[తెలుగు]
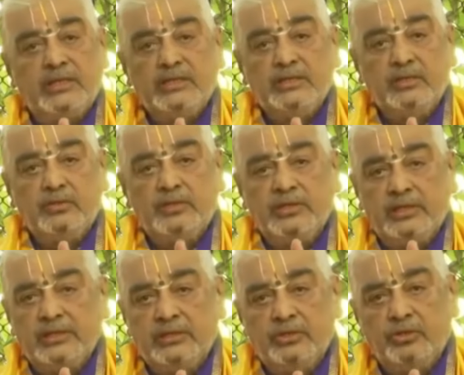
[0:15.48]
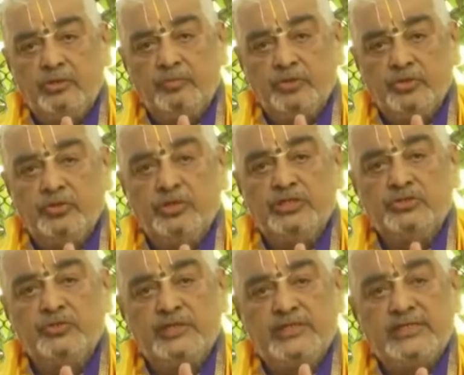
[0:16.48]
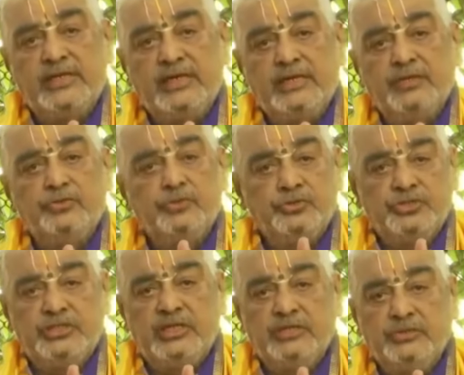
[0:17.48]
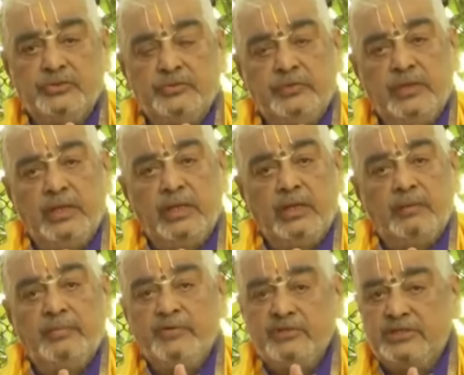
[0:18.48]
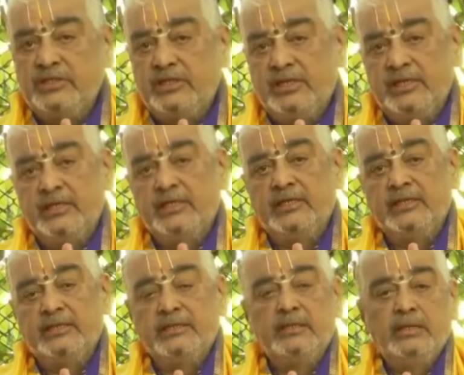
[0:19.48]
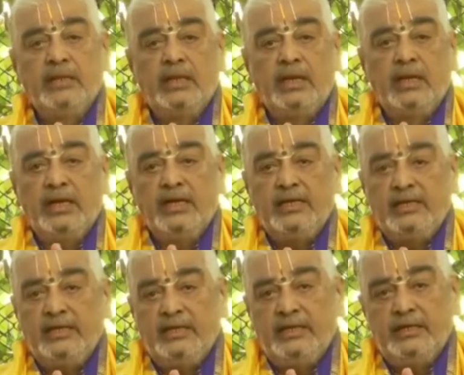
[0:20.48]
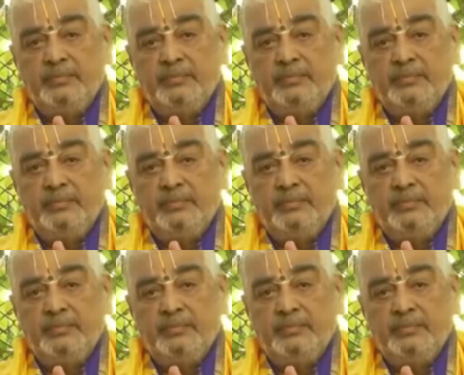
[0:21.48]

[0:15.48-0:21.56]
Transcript: ఇందులో ఇందులో ముందు ఉన్న సువాసన లేదు రుచి లేదు పవిత్రత లేదనేది అలాగే